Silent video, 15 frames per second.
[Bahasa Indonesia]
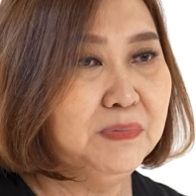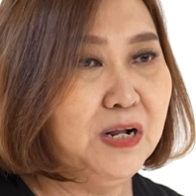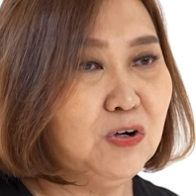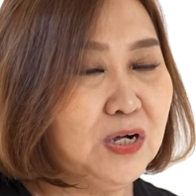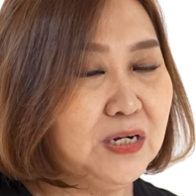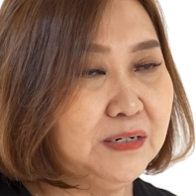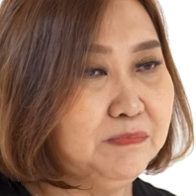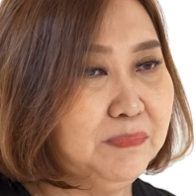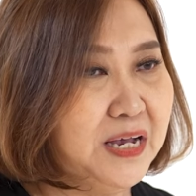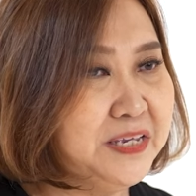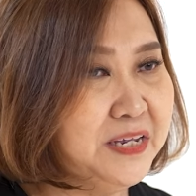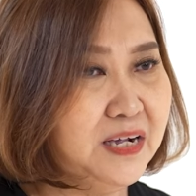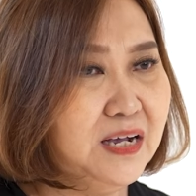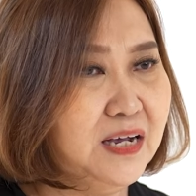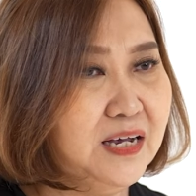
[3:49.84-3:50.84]
melakukan
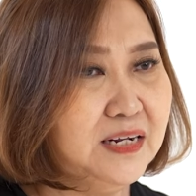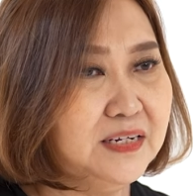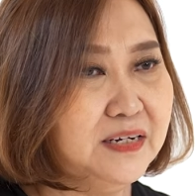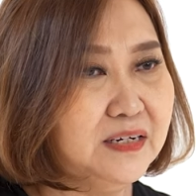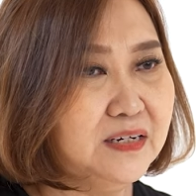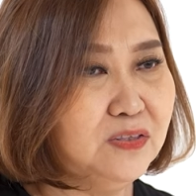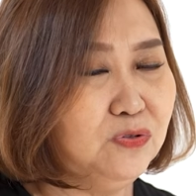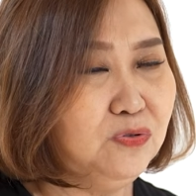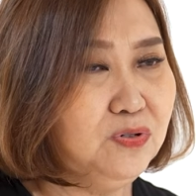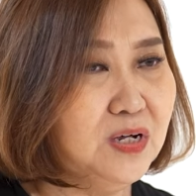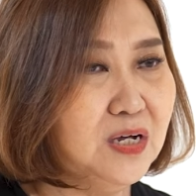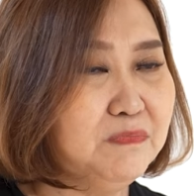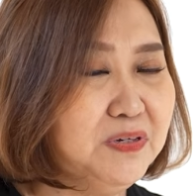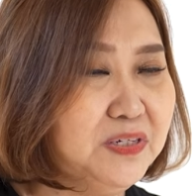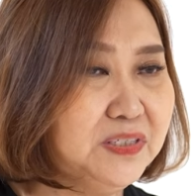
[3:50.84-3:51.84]
banyak hal yang itu
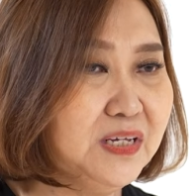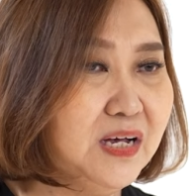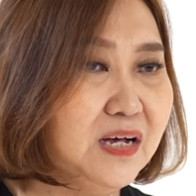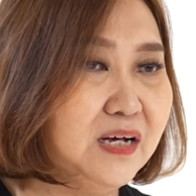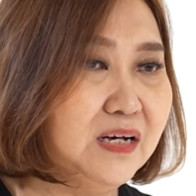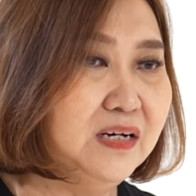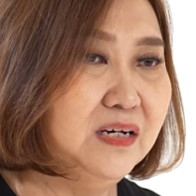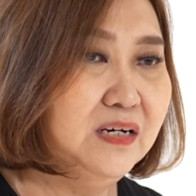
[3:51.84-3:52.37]
nggak bisa.